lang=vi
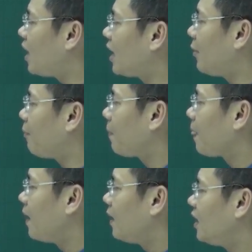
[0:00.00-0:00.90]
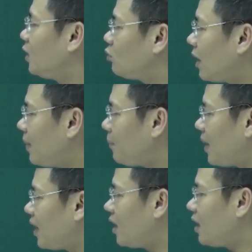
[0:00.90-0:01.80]
nào. Thì chúng ta biết
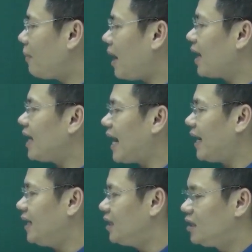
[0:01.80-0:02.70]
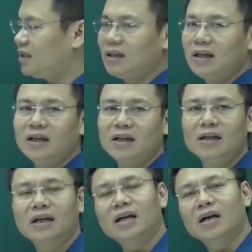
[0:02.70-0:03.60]
PR là bằng cái này.
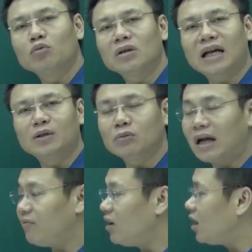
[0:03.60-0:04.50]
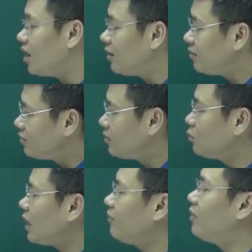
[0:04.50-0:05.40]
Thì cái công thức này chúng ta vừa
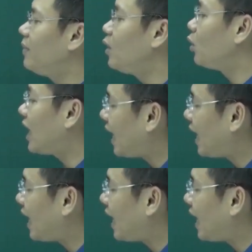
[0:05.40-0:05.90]
chúng ta vừa biến đổi